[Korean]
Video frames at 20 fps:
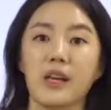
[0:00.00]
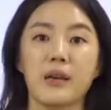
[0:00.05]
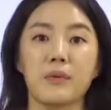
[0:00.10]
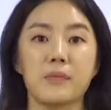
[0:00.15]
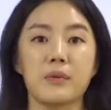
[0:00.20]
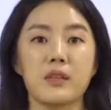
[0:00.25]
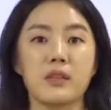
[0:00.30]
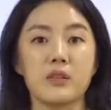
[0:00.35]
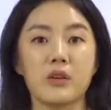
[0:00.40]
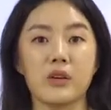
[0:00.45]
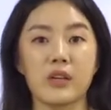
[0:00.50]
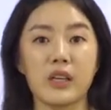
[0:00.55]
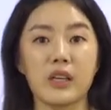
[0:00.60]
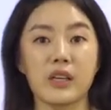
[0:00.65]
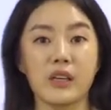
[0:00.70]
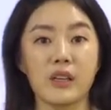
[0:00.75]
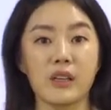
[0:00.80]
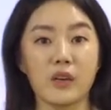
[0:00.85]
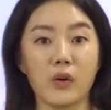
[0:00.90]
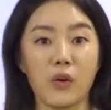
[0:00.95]
형태의
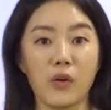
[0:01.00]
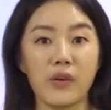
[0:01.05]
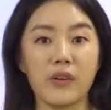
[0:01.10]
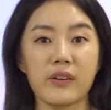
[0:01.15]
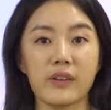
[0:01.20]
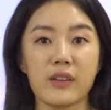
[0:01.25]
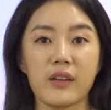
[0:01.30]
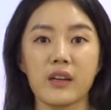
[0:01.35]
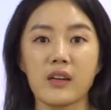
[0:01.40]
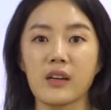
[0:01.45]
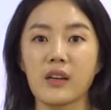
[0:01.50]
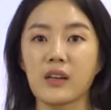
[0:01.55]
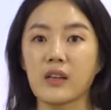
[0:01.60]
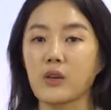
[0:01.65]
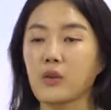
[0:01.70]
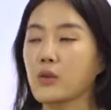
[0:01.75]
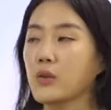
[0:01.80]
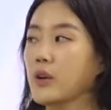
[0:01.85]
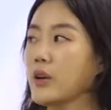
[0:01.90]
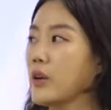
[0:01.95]
비석이
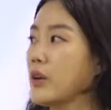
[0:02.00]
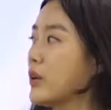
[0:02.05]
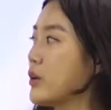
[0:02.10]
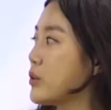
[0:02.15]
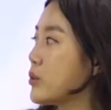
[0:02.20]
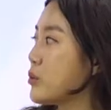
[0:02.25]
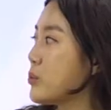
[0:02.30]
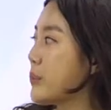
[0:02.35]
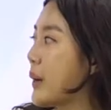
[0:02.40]
10개가 있고요.